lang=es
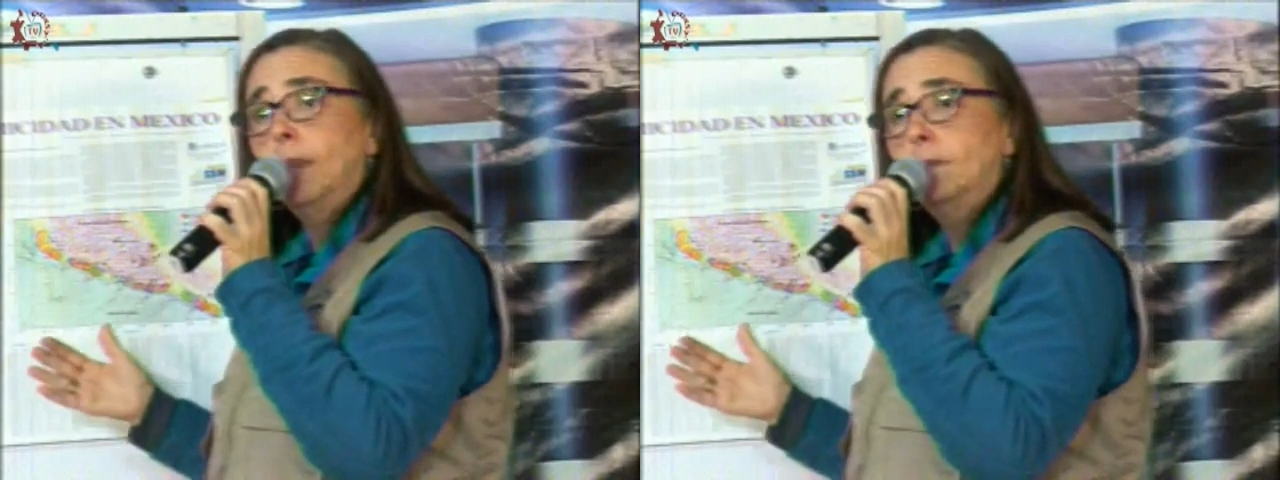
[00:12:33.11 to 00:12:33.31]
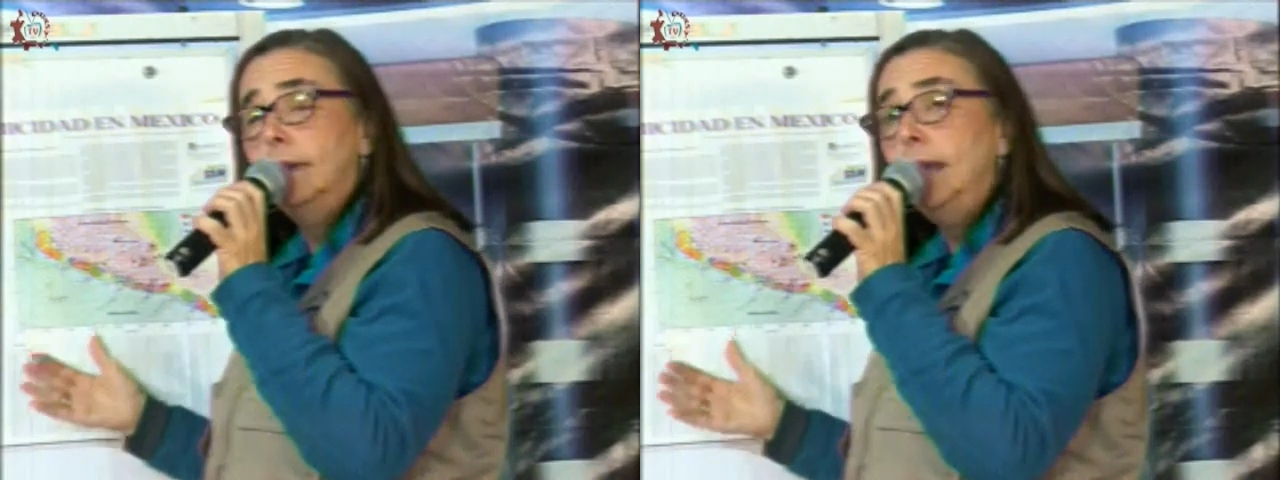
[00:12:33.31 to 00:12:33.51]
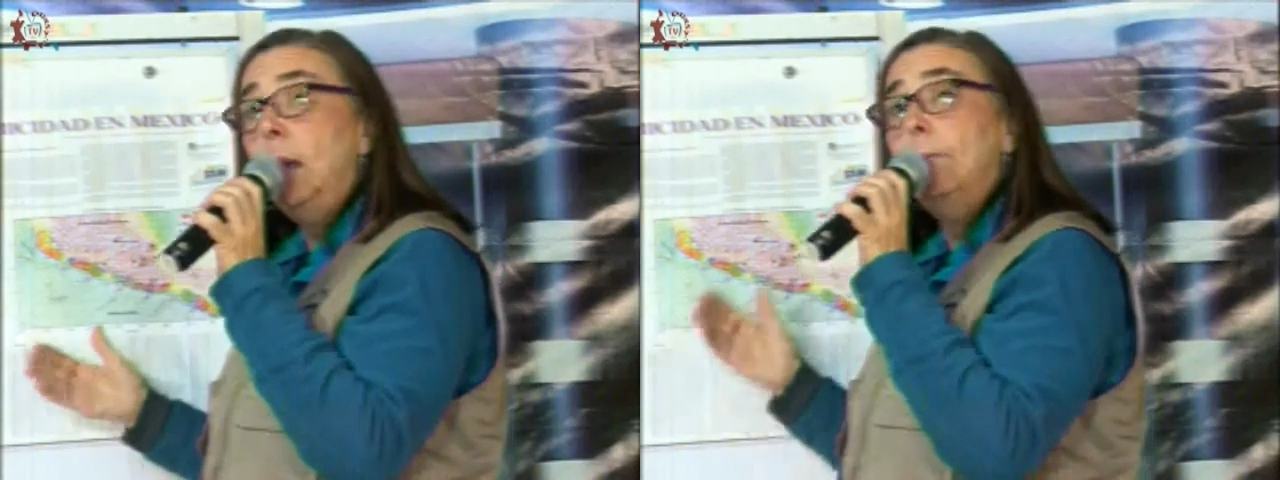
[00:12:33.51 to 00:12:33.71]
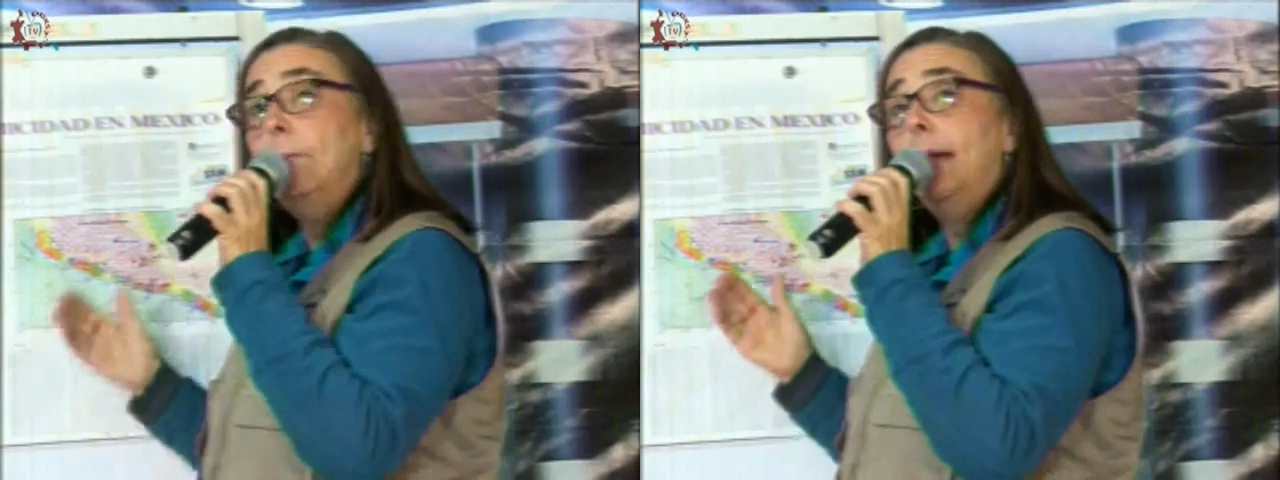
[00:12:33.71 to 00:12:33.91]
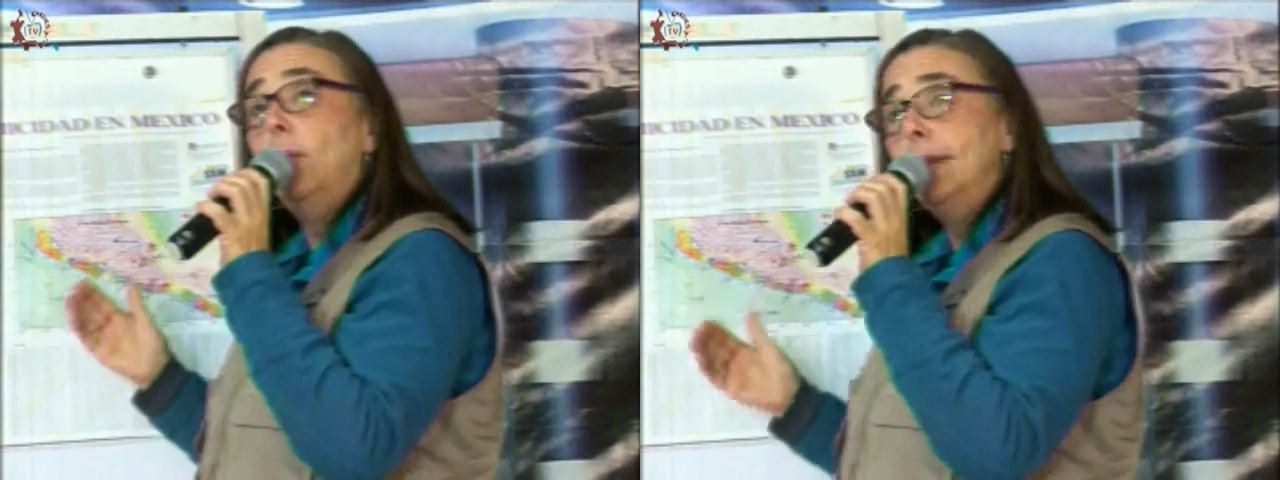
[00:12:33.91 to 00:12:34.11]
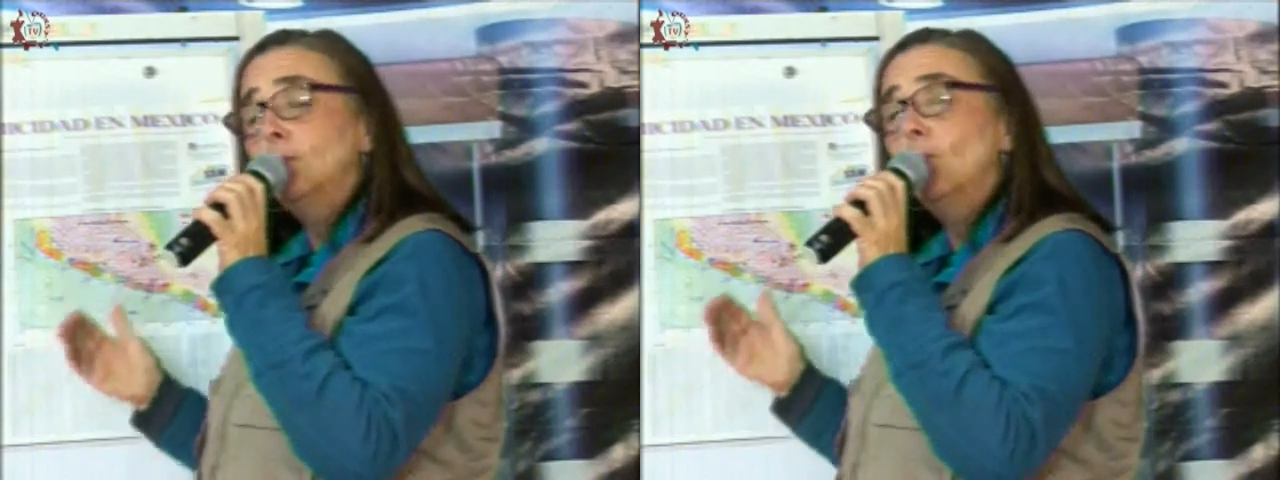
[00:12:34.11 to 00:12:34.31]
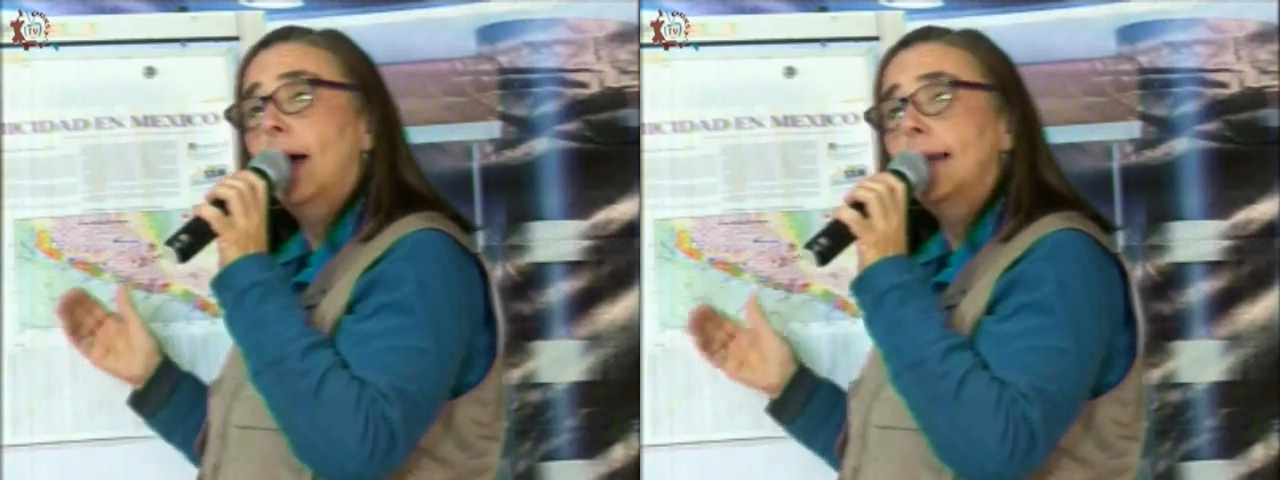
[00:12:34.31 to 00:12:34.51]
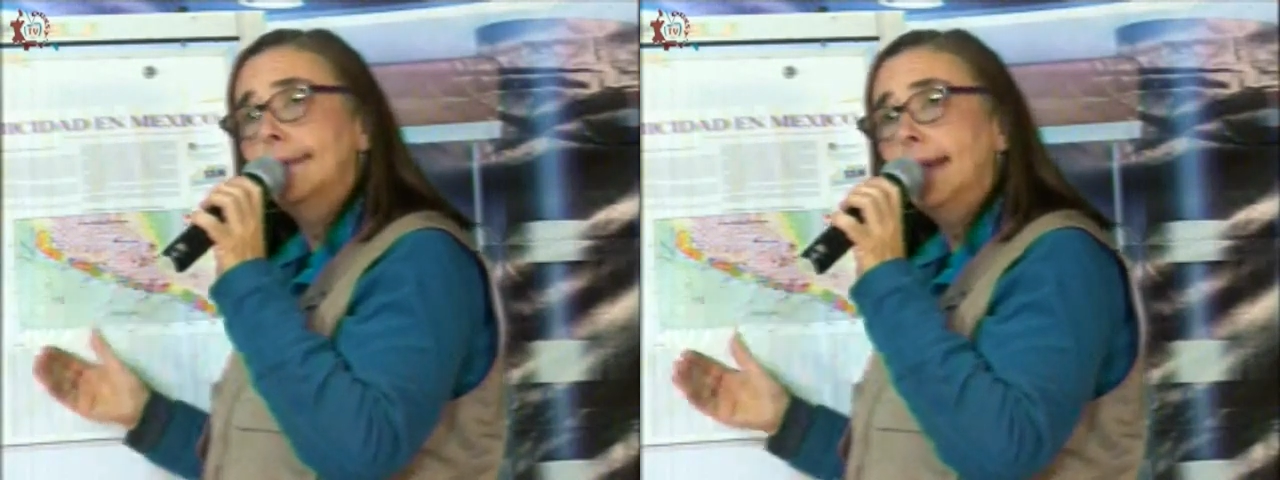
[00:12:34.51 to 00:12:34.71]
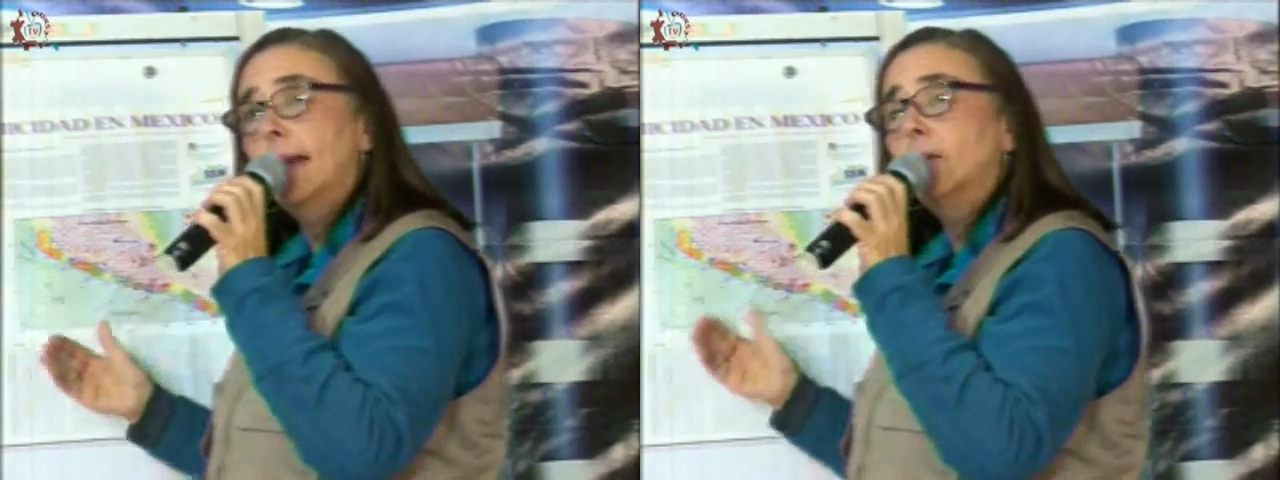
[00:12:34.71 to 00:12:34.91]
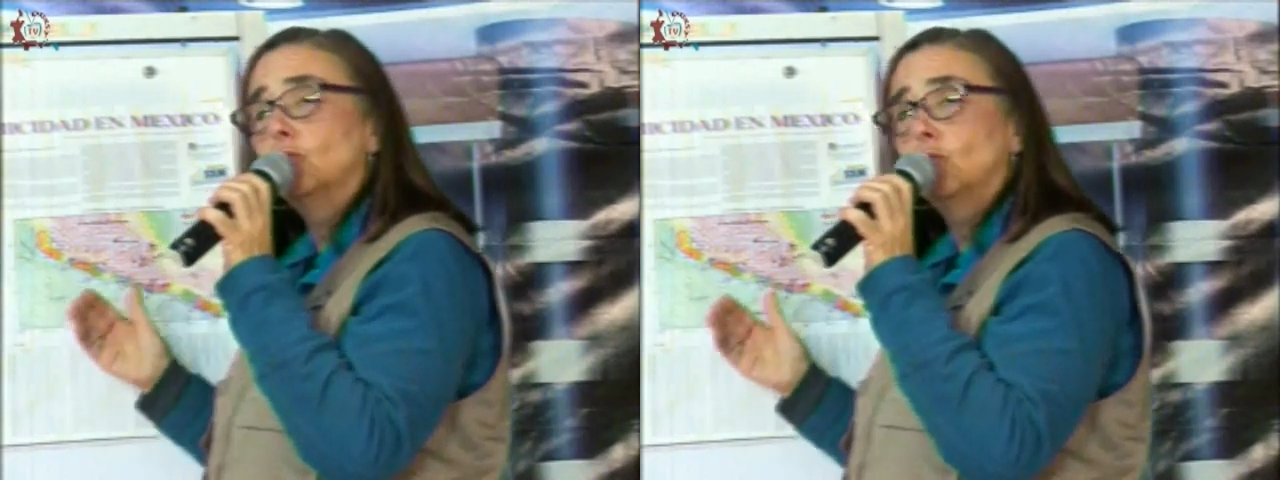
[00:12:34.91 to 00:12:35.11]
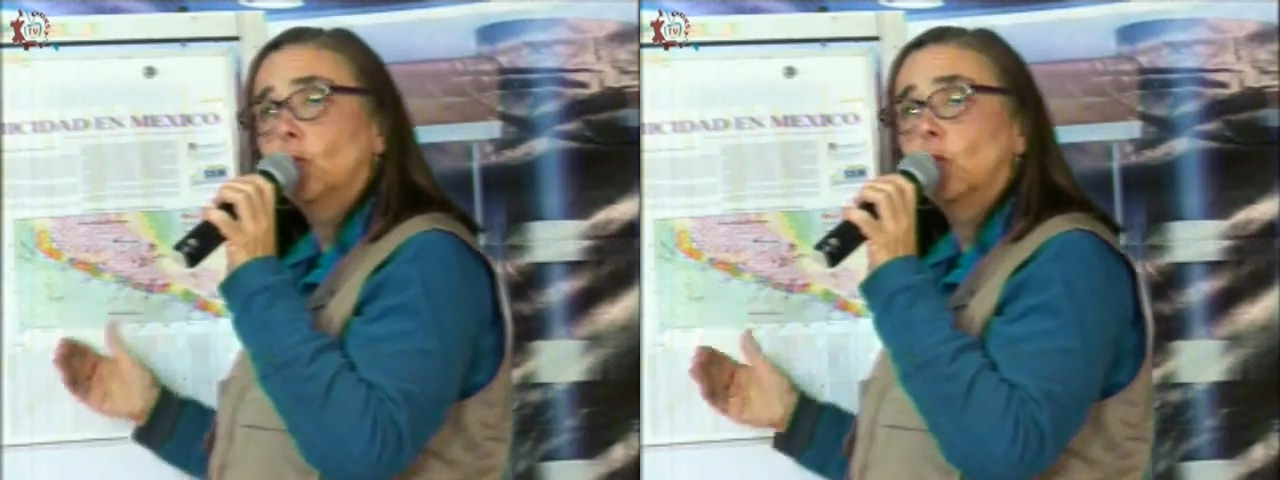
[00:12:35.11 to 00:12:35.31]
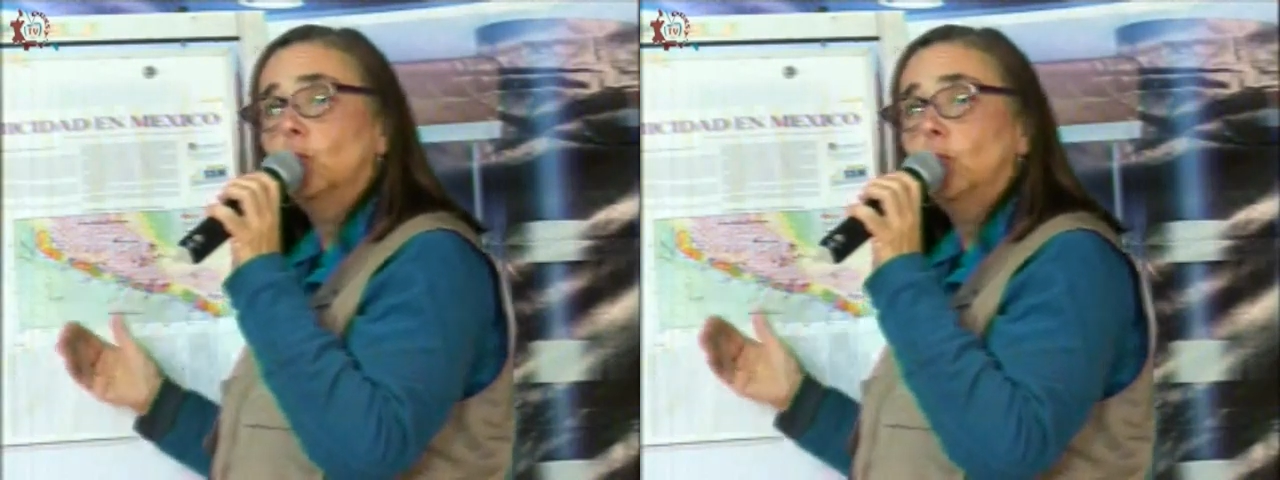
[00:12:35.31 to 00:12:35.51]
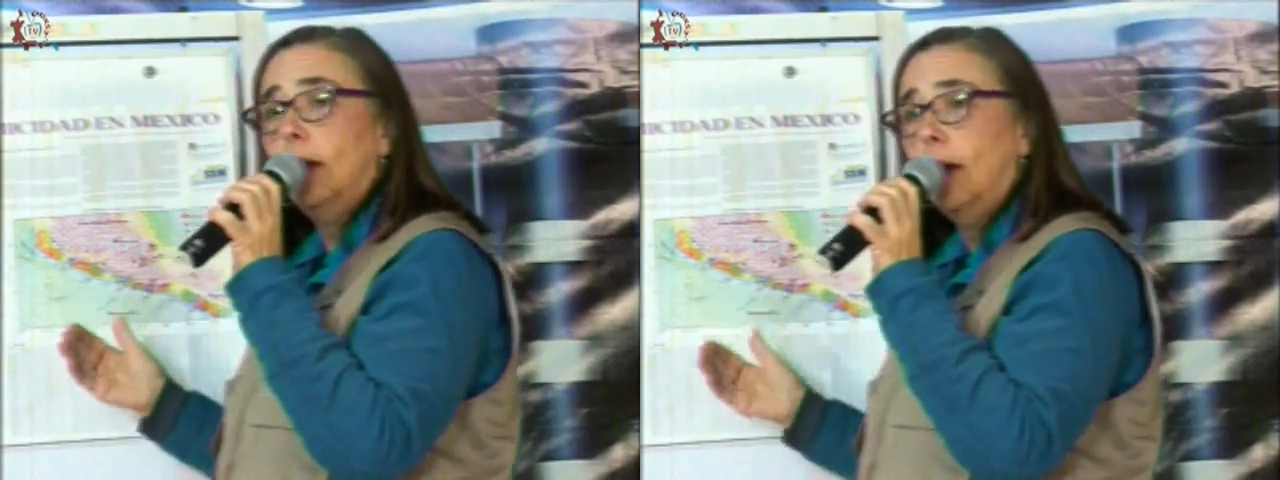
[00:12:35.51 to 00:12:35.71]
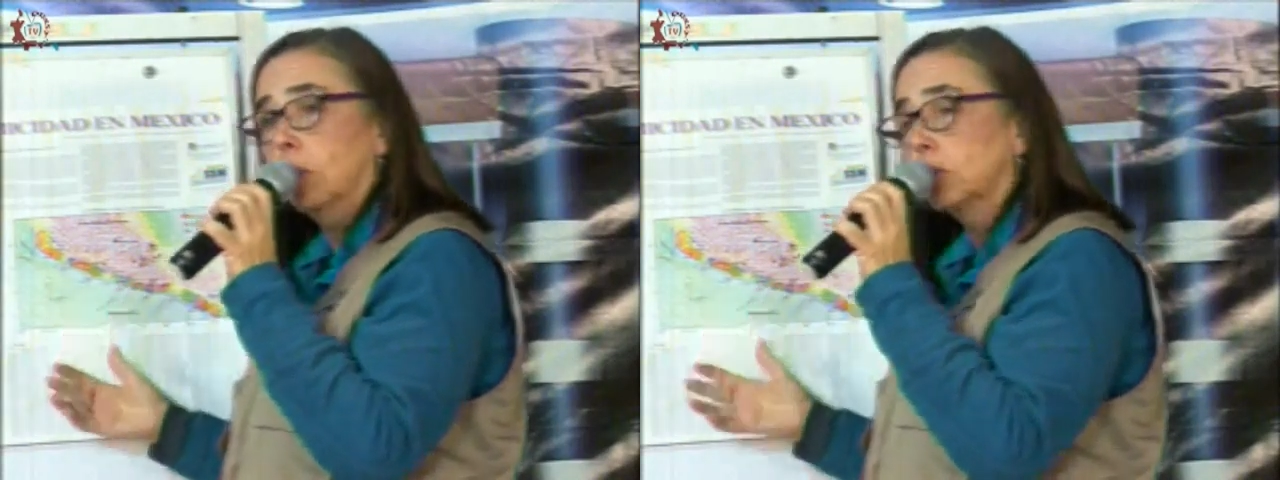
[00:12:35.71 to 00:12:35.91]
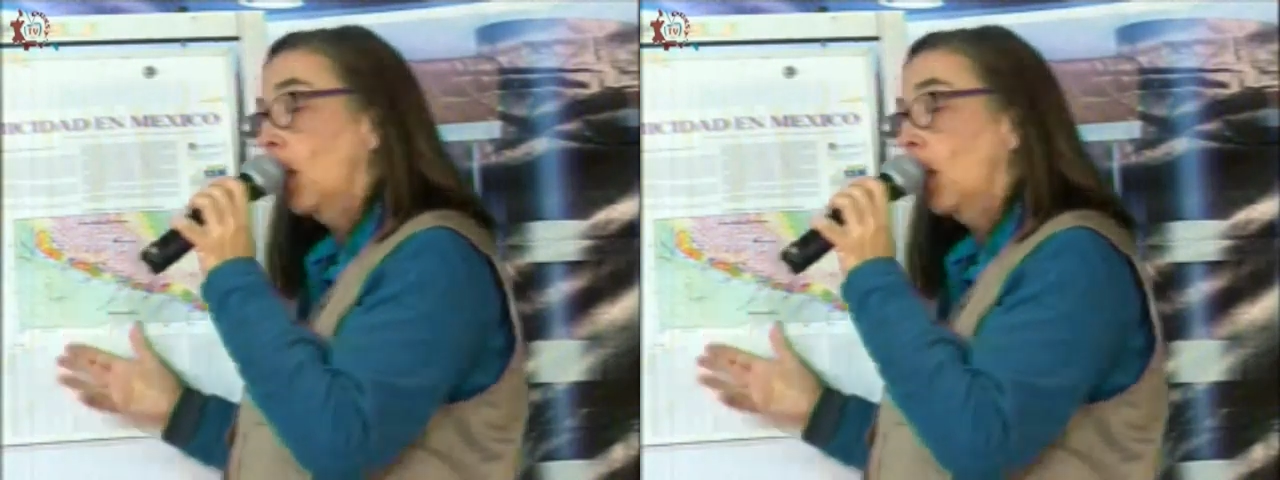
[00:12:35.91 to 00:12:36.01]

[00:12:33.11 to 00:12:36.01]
¿sí? Pero esto hace que nosotros tengamos